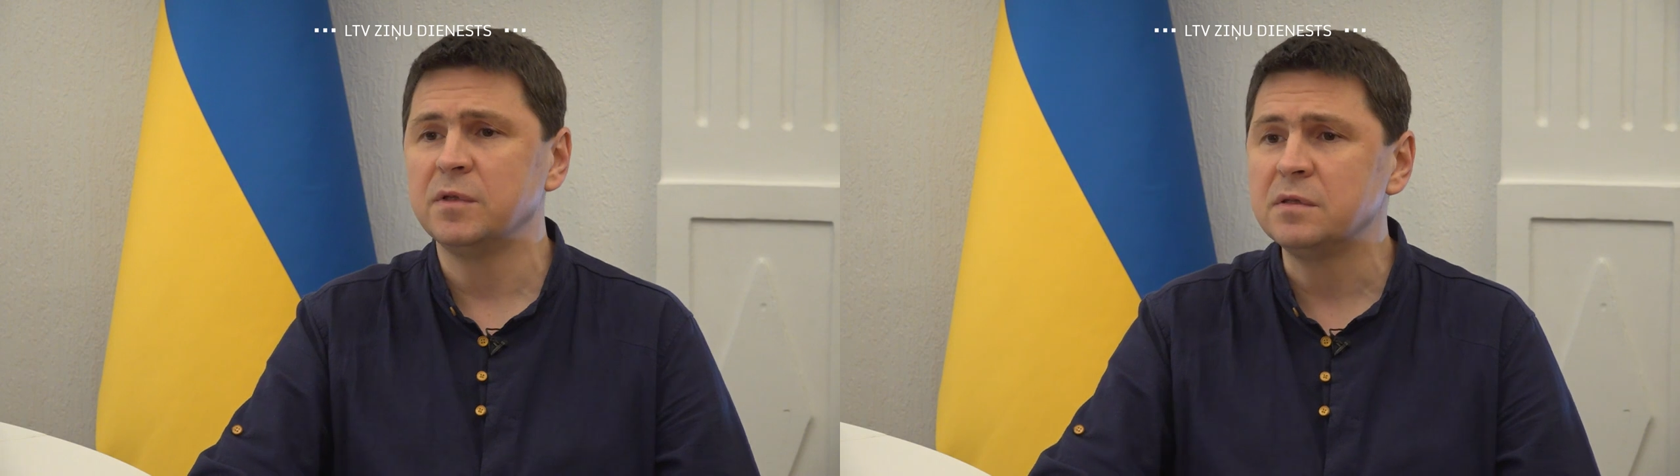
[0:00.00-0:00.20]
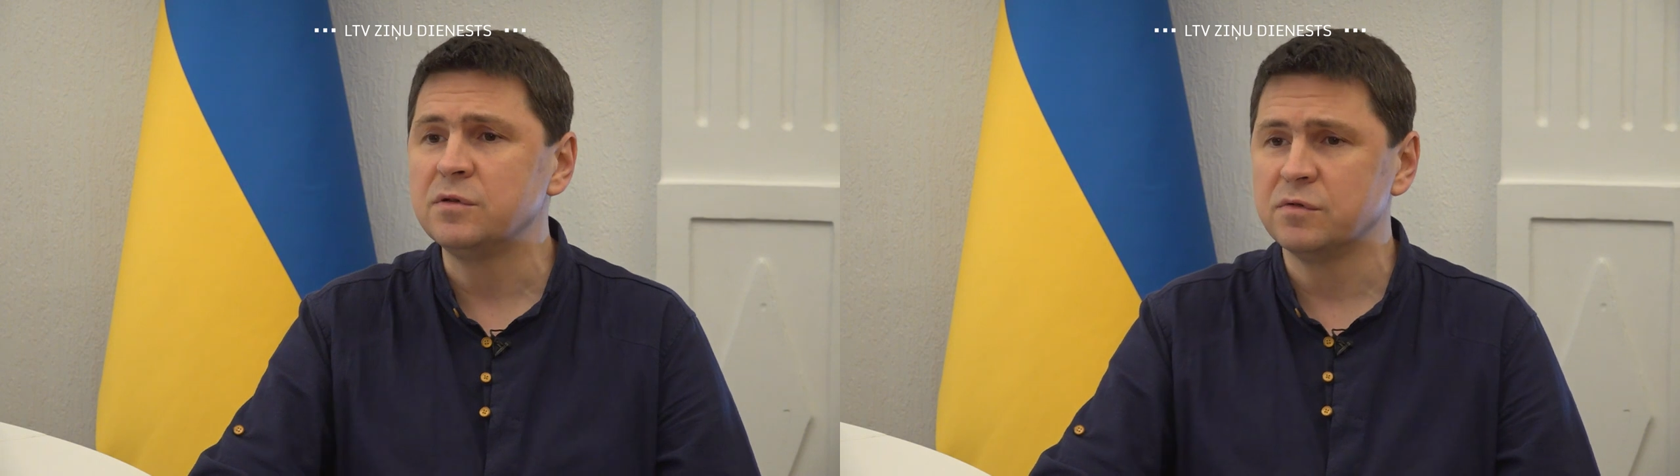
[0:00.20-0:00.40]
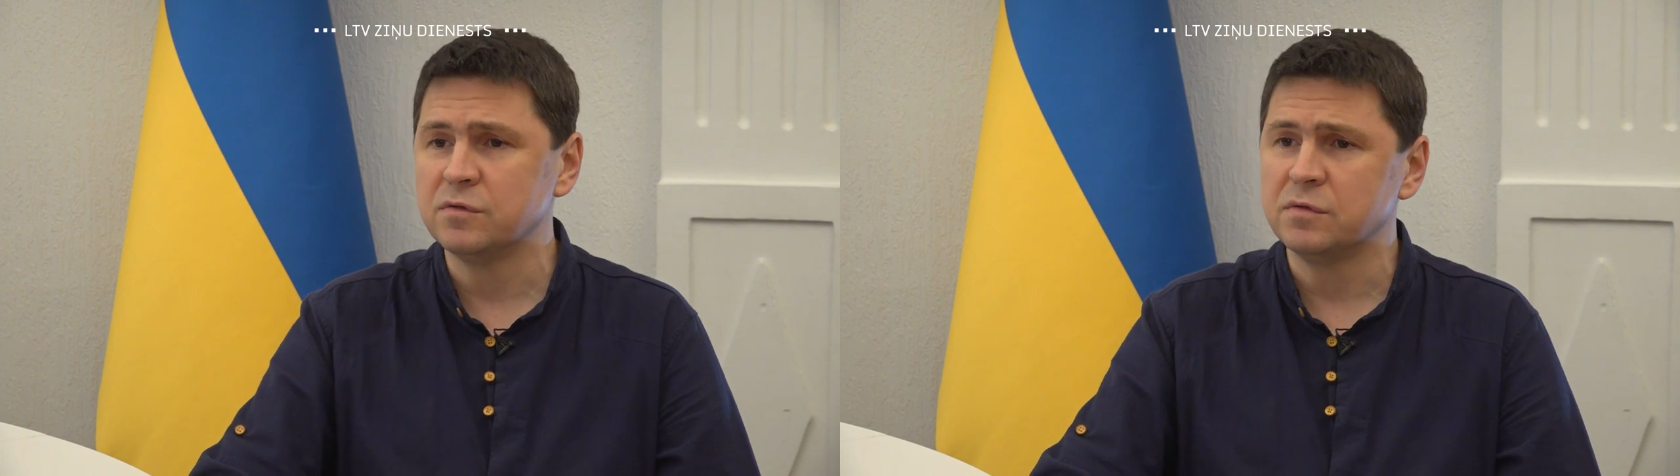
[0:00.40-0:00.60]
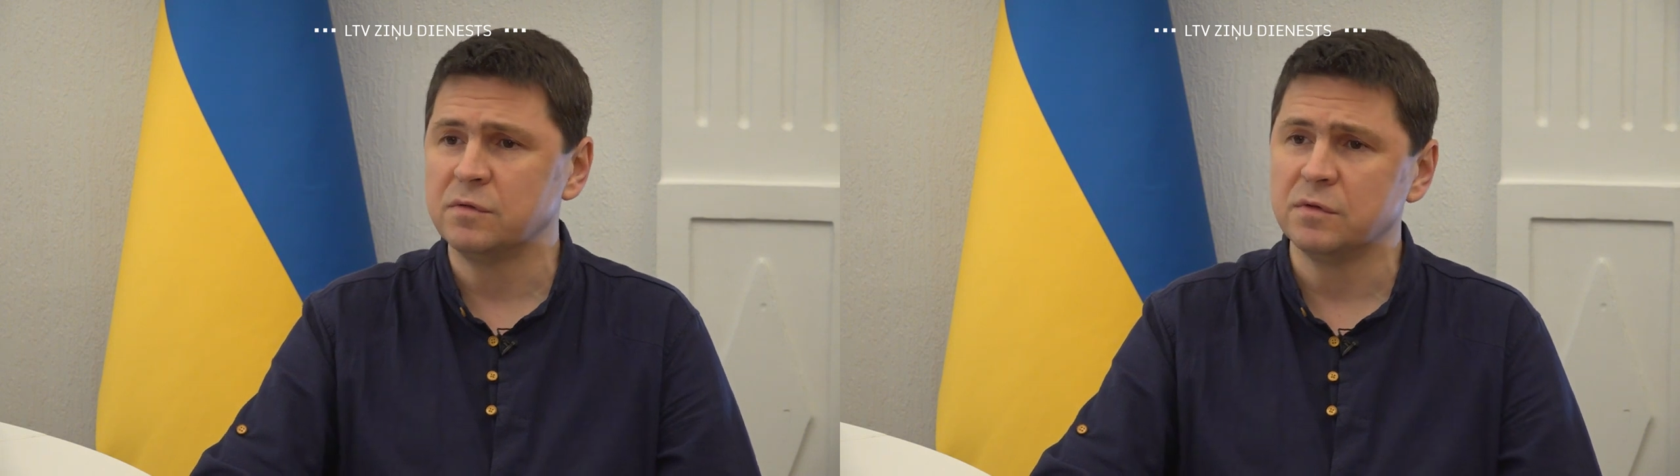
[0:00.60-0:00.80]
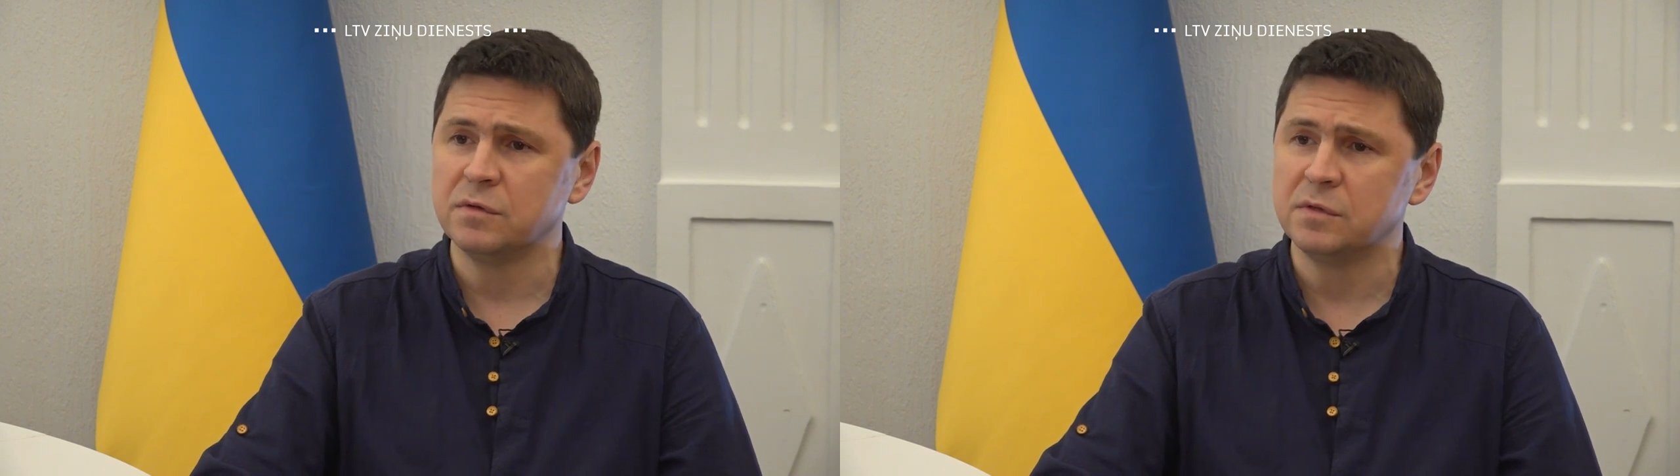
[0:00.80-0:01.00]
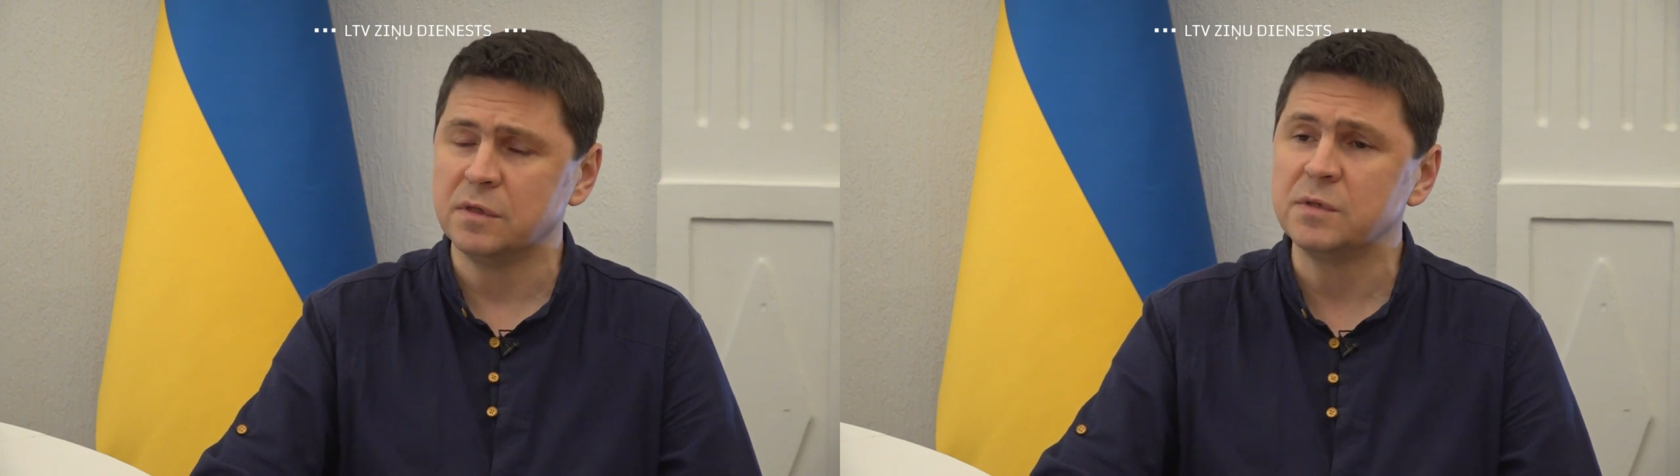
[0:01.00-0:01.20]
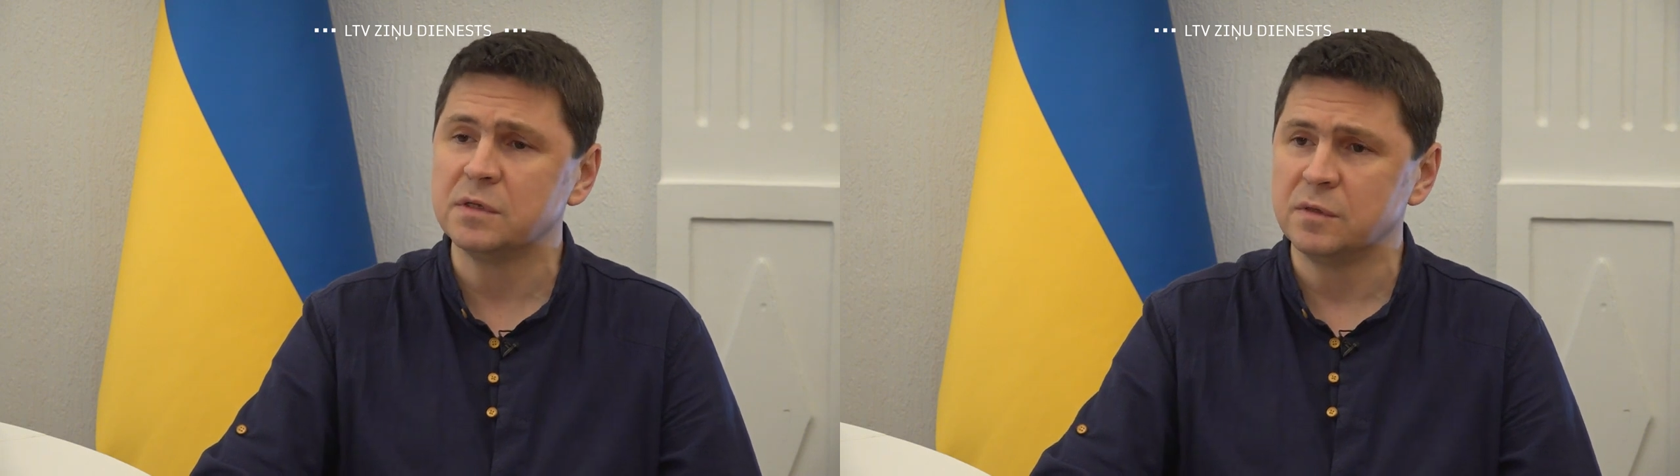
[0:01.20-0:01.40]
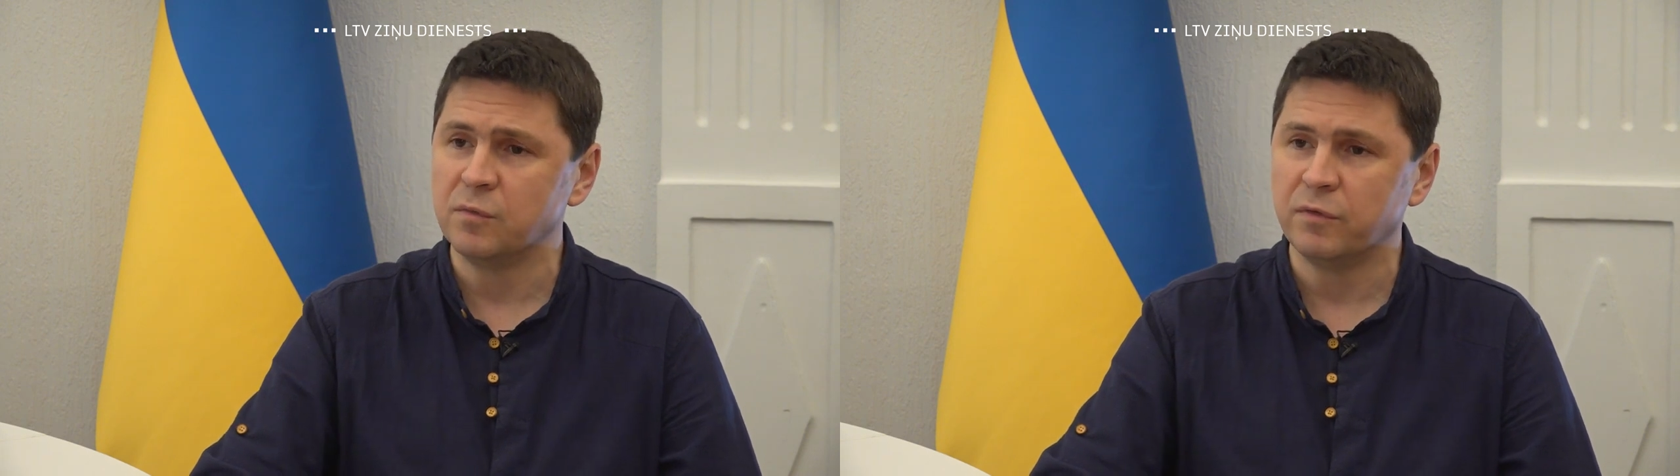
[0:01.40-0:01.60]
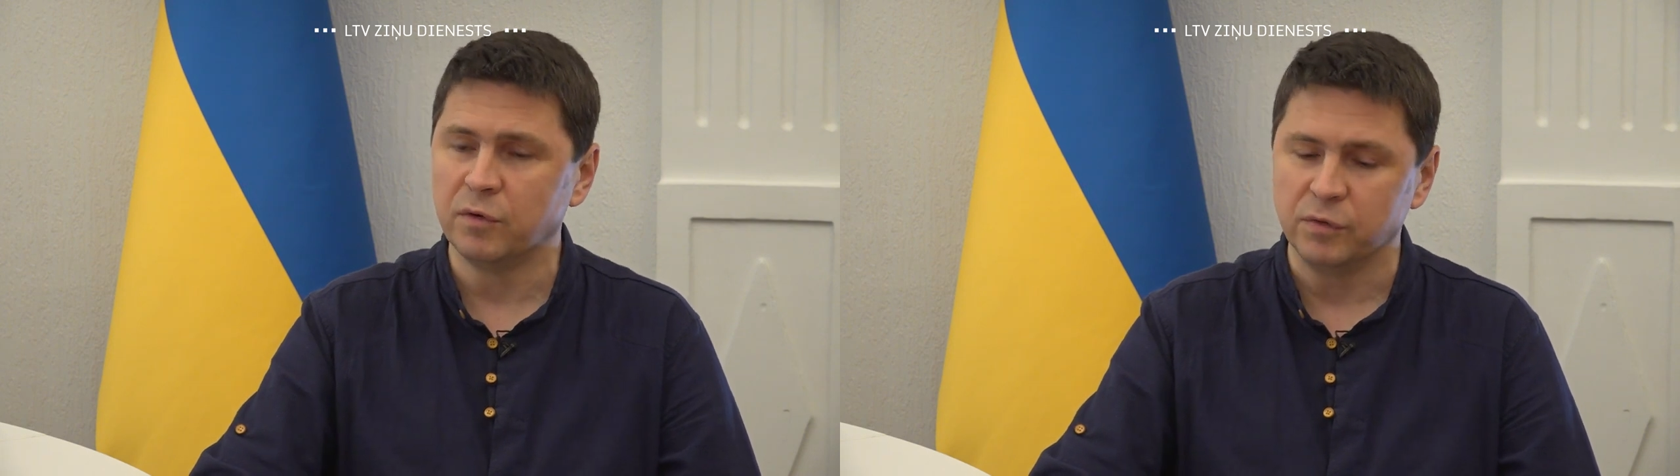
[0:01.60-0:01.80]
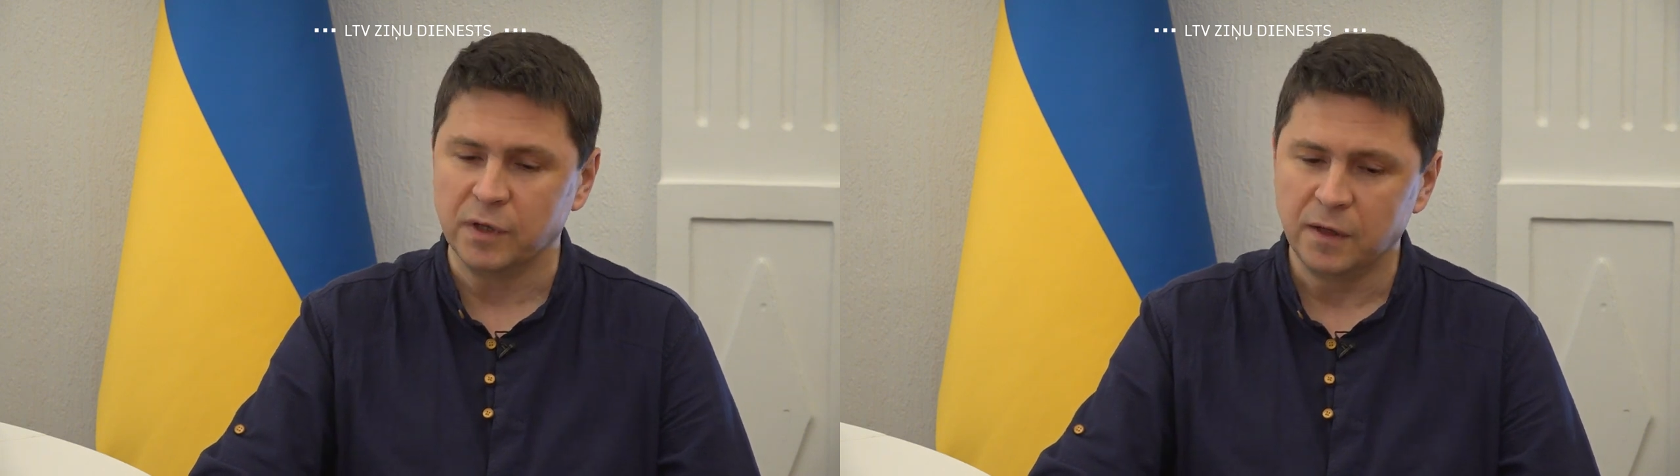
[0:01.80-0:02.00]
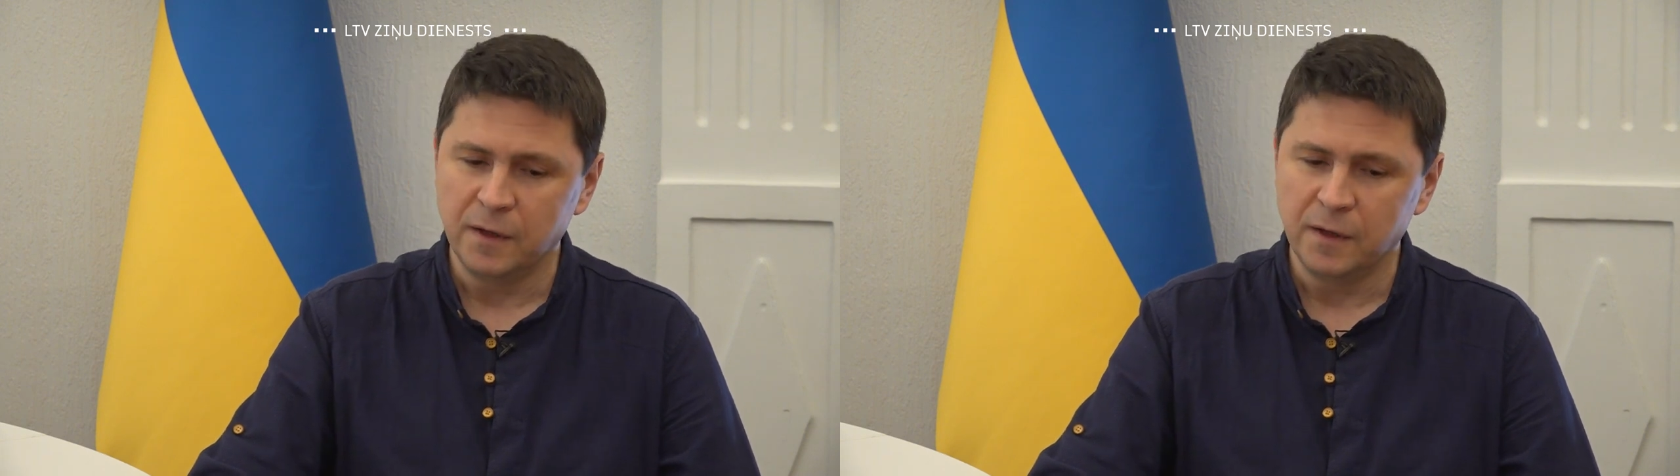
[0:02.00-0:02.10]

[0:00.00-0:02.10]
1977 года.